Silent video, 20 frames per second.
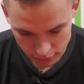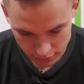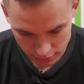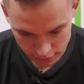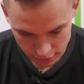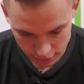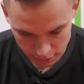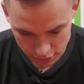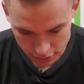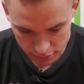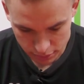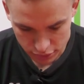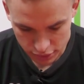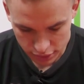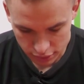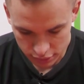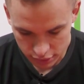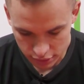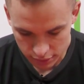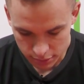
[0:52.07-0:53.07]
co byś
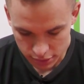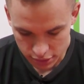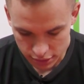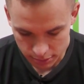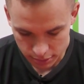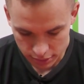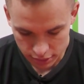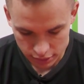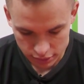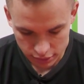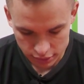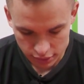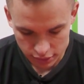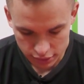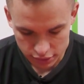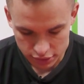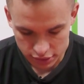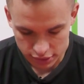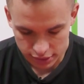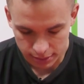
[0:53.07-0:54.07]
musiał zrobić, aby go
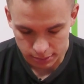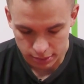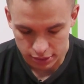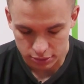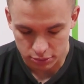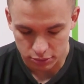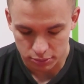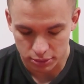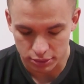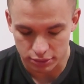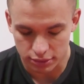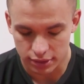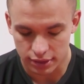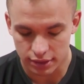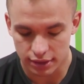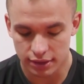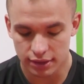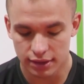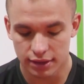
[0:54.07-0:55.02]
dogonić i zabrać mu piłkę?